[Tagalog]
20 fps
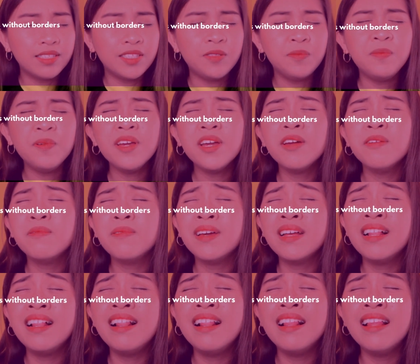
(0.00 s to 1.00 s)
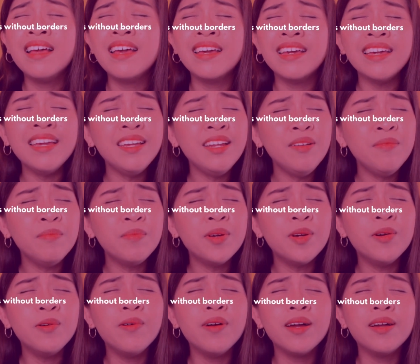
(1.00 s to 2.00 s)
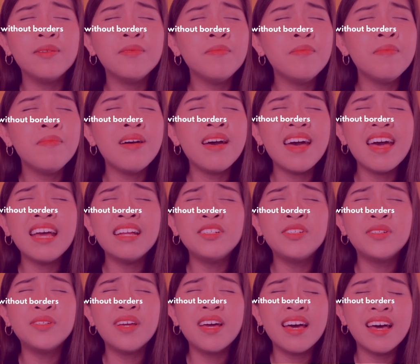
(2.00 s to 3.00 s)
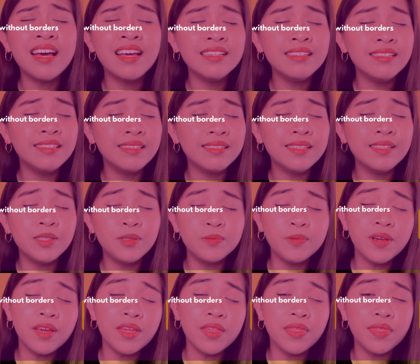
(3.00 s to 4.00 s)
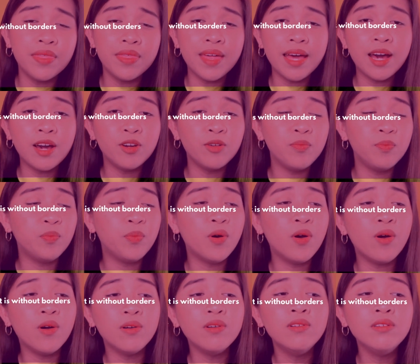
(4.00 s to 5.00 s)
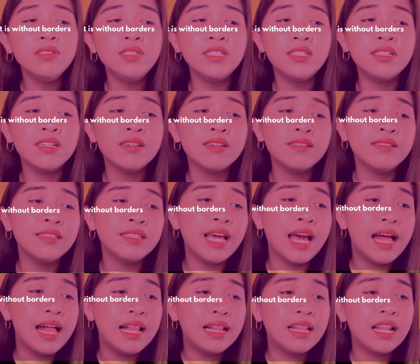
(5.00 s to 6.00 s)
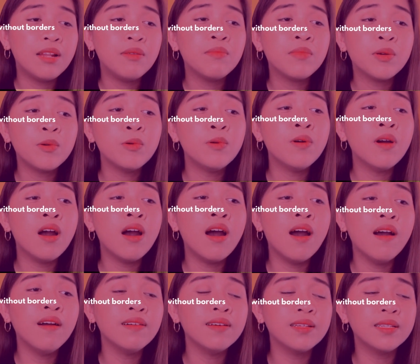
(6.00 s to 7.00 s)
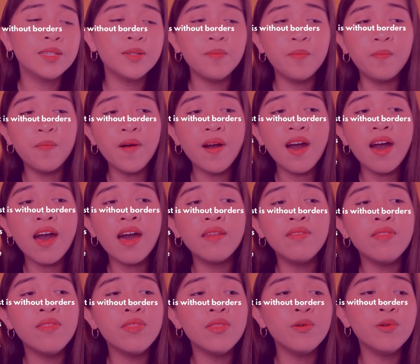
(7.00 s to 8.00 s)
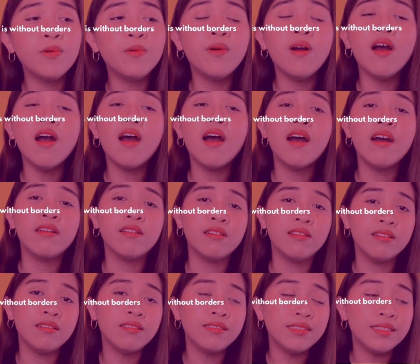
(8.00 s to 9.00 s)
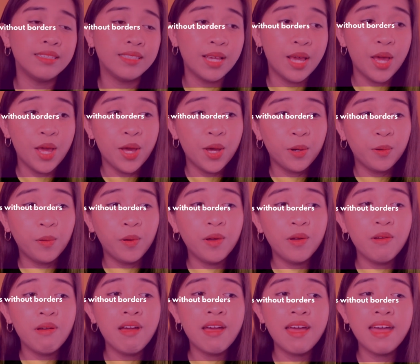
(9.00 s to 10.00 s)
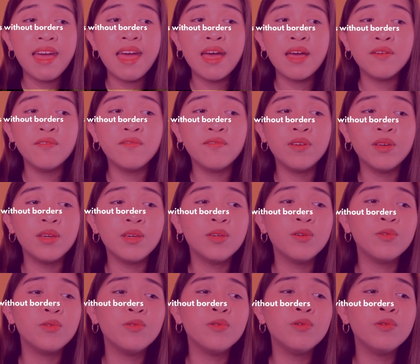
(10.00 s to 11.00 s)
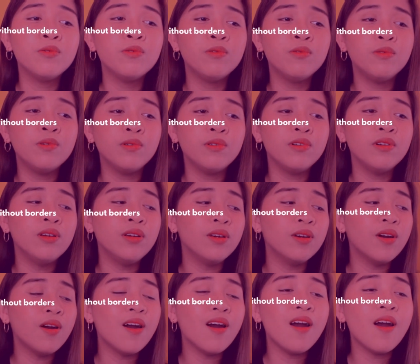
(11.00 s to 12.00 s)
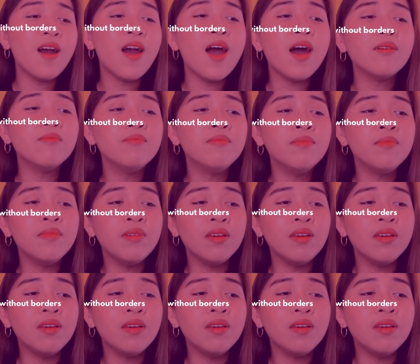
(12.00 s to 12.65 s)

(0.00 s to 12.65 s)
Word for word: Spirit, lead me where my trust is without borders. Let me walk upon the waters wherever you would come.